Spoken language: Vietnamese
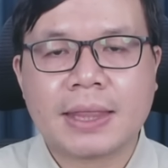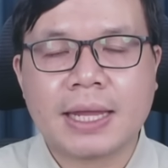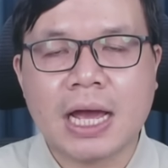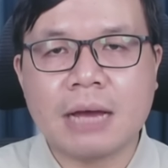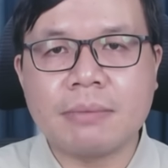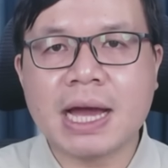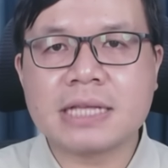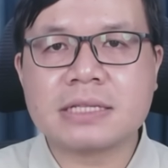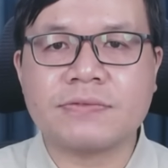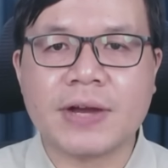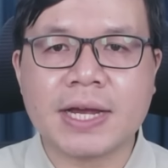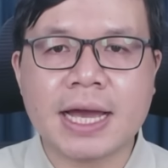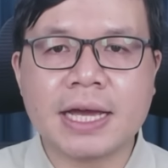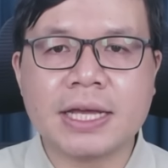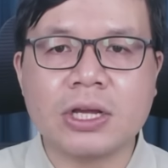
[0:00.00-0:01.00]
Hamas và
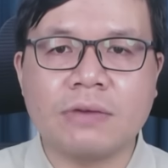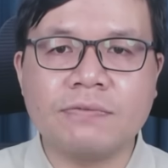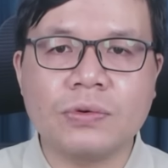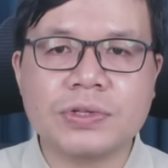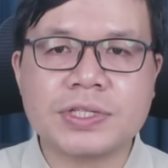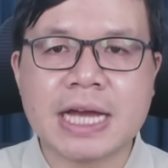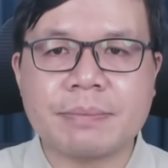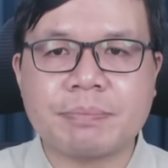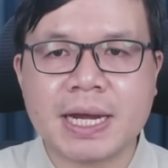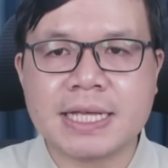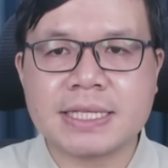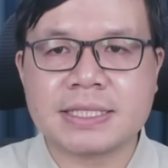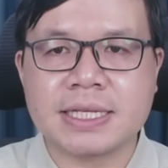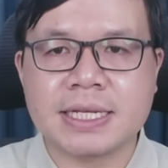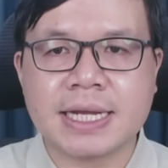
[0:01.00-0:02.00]
các cái nhóm vũ trang
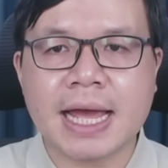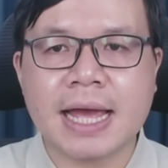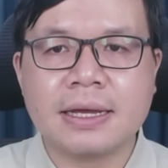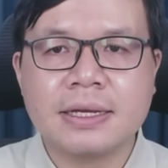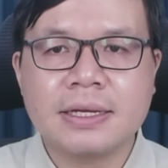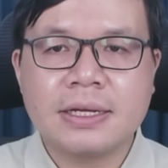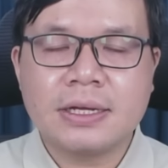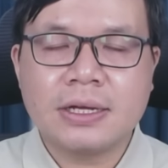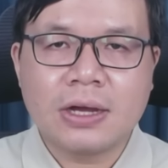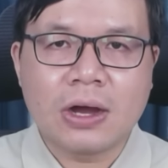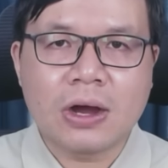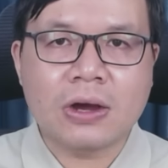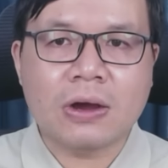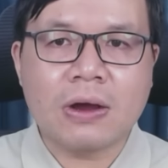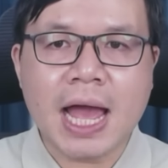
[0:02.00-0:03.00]
Palestine khác,
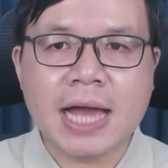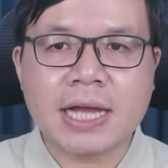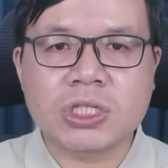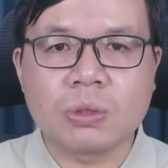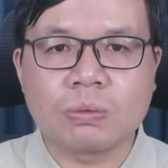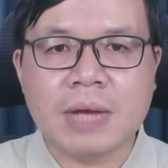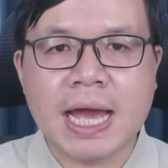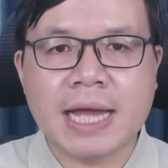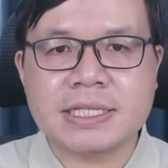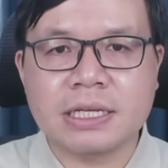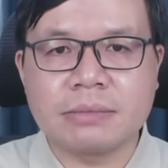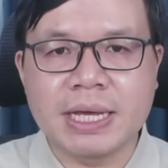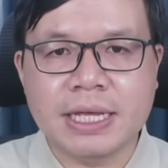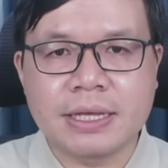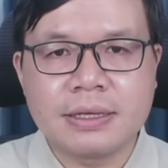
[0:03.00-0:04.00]
họ có hàng chục ngàn
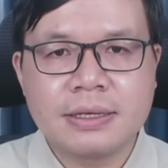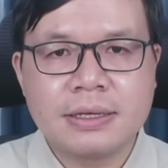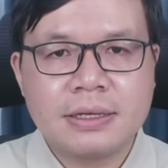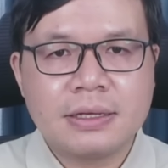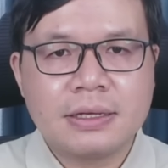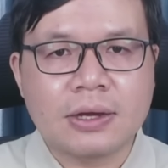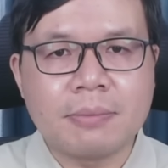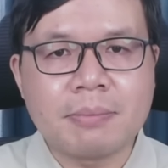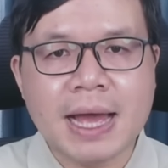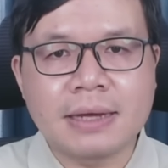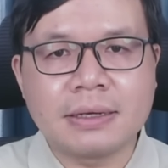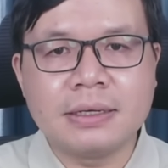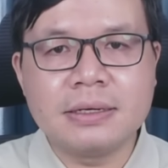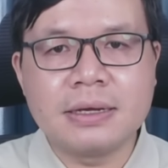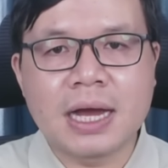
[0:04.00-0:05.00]
chiến binh, có mạng
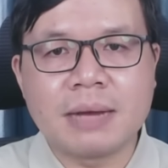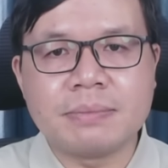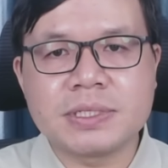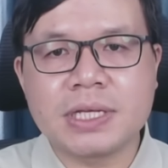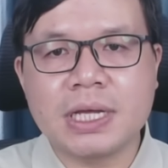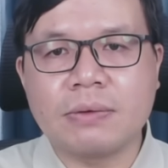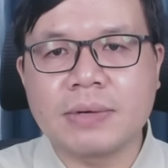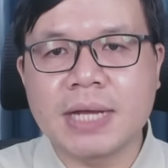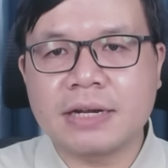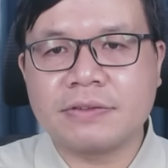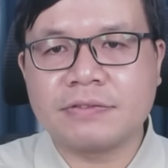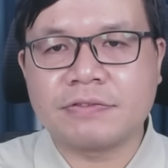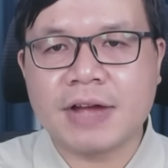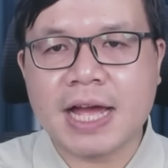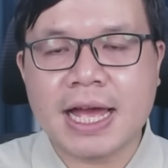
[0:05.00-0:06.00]
lưới đường hầm dưới lòng đất
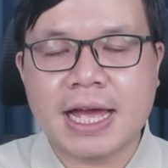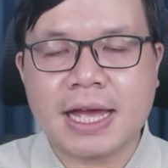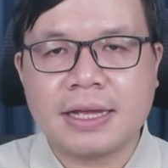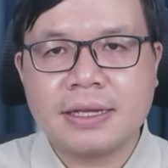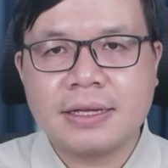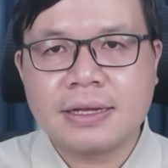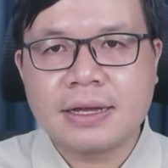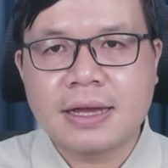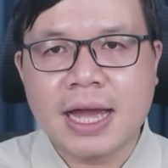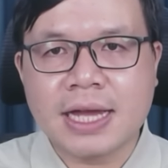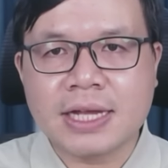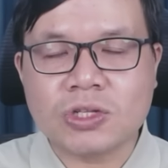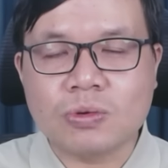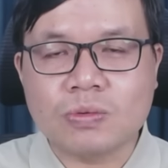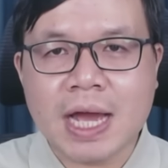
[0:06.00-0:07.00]
và
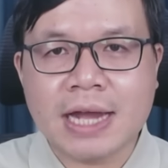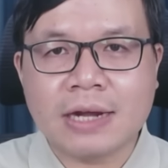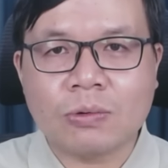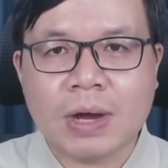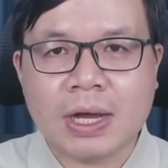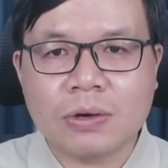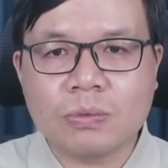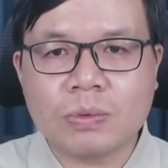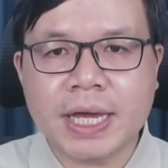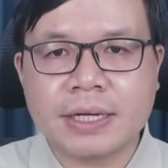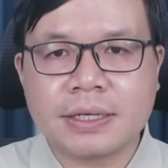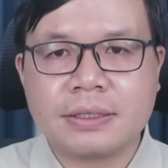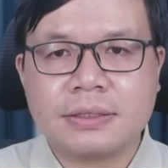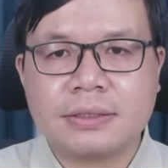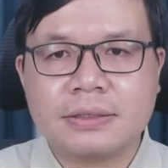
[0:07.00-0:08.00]
hàng chục ngàn quả rocket
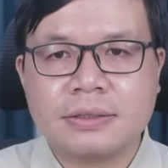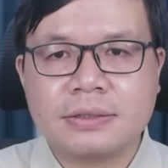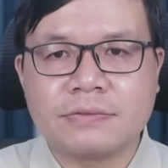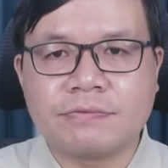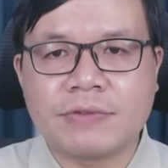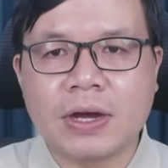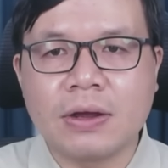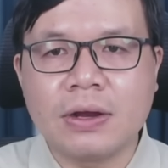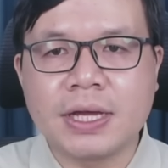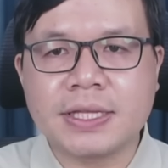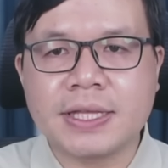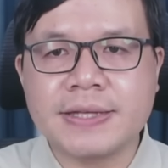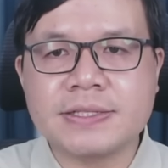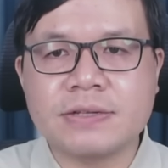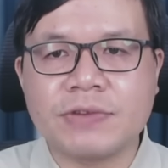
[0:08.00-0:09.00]
và có lợi
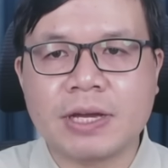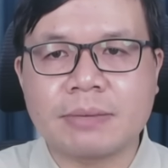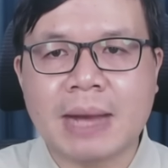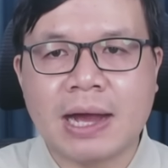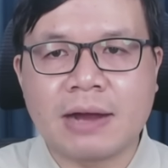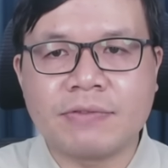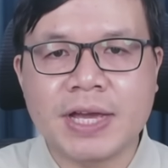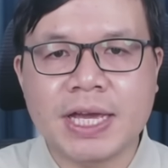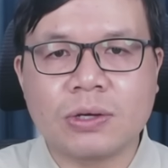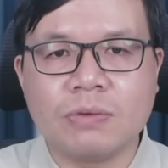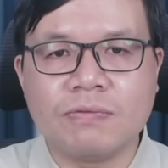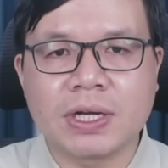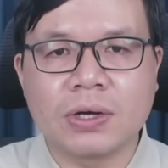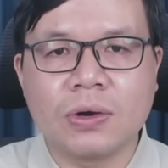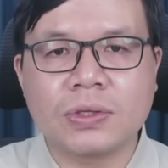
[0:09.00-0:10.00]
thế trong việc bảo vệ
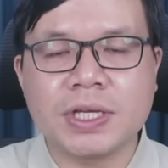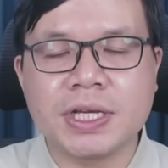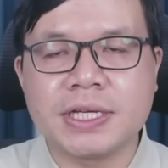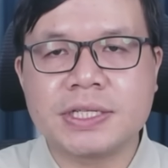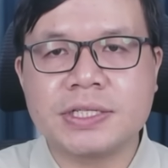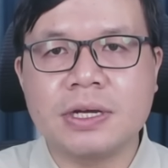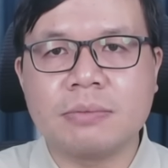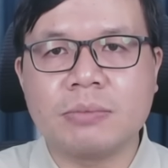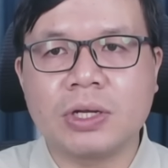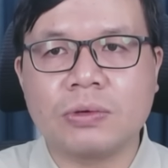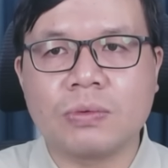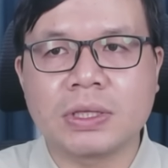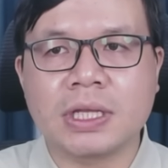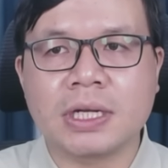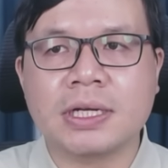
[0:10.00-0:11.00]
khu vực đô thị trước một
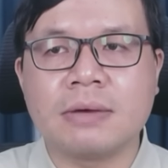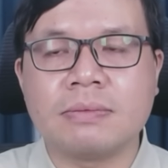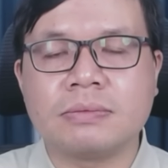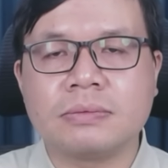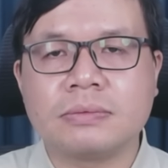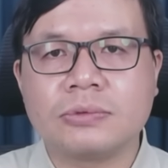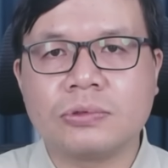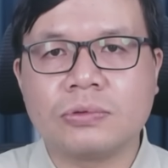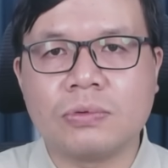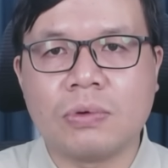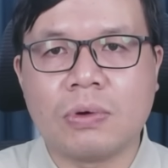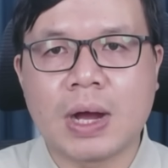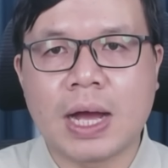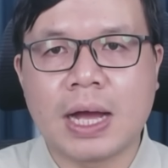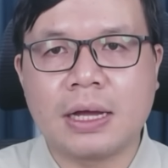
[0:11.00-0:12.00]
cuộc tấn công
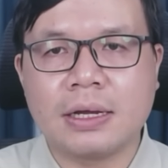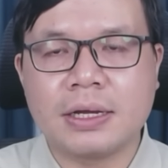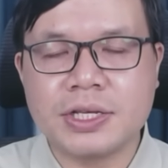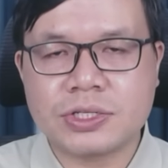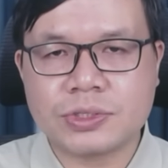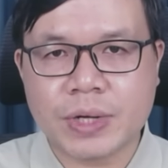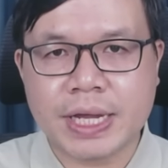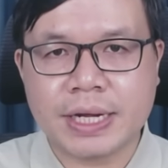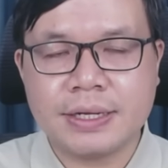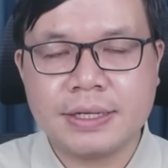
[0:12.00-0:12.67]
của Israel.